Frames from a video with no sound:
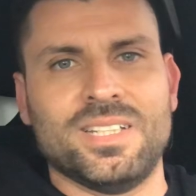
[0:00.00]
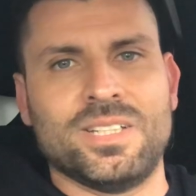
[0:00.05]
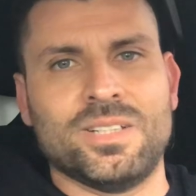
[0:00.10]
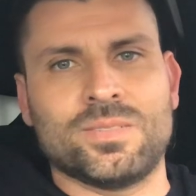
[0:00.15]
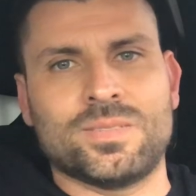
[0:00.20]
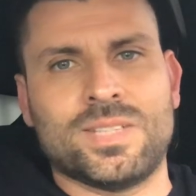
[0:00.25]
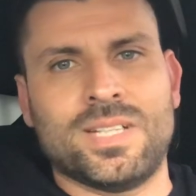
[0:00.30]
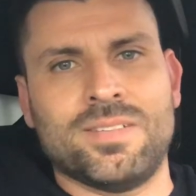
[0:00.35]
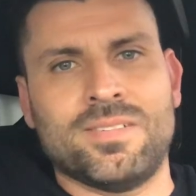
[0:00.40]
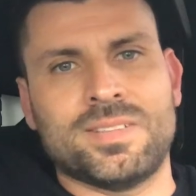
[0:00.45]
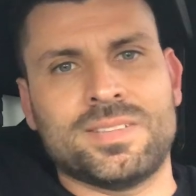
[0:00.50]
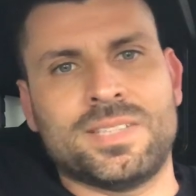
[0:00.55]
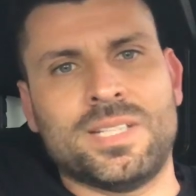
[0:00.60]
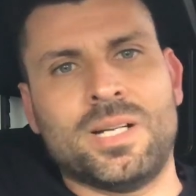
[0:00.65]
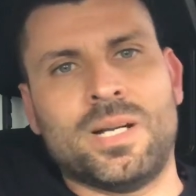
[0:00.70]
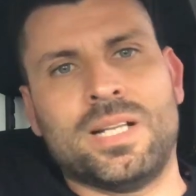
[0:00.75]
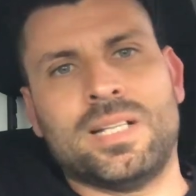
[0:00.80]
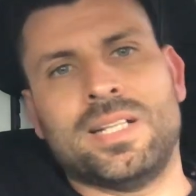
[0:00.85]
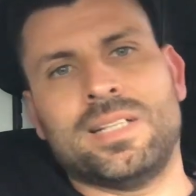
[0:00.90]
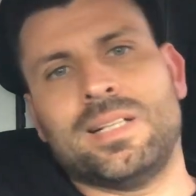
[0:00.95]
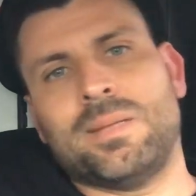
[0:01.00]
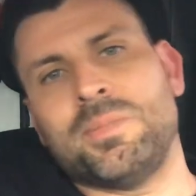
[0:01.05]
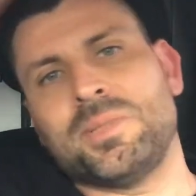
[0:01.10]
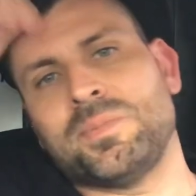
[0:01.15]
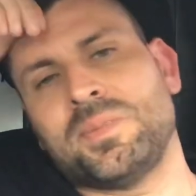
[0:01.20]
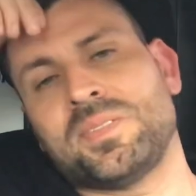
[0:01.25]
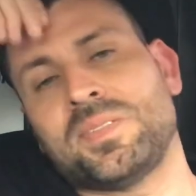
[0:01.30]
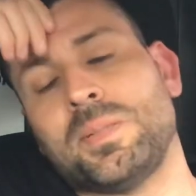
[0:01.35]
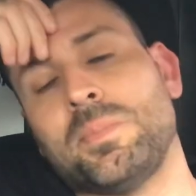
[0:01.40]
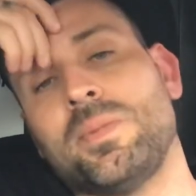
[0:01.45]
Eu tava até na
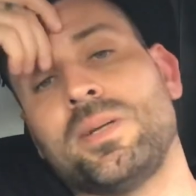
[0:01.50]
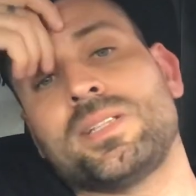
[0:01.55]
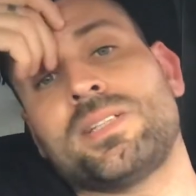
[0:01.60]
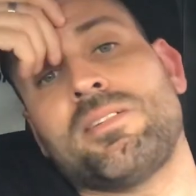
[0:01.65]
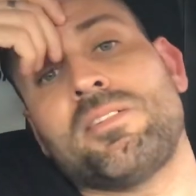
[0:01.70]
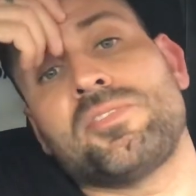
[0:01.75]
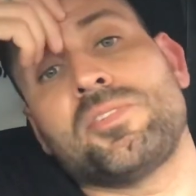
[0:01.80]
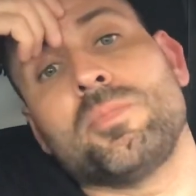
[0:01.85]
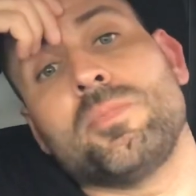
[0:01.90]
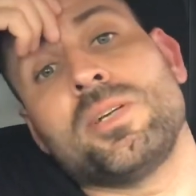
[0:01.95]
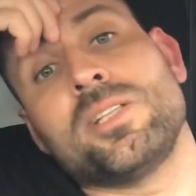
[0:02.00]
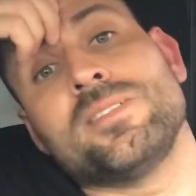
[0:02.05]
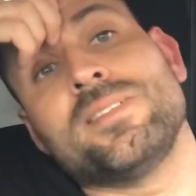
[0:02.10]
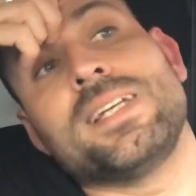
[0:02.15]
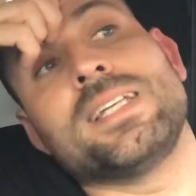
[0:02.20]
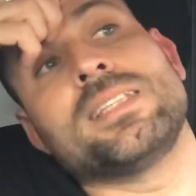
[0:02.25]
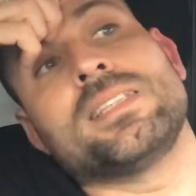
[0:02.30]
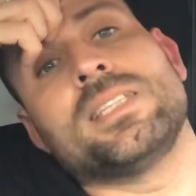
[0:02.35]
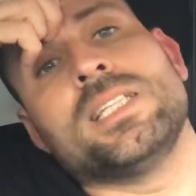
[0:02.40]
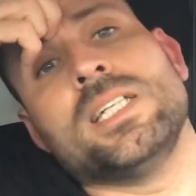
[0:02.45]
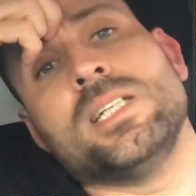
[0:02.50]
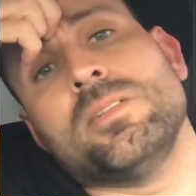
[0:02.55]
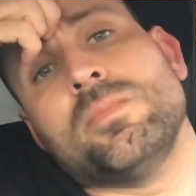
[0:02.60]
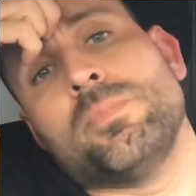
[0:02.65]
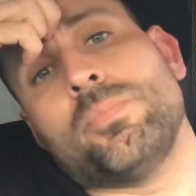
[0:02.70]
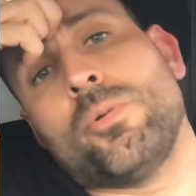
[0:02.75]
mesma semana, tava filmando leitão,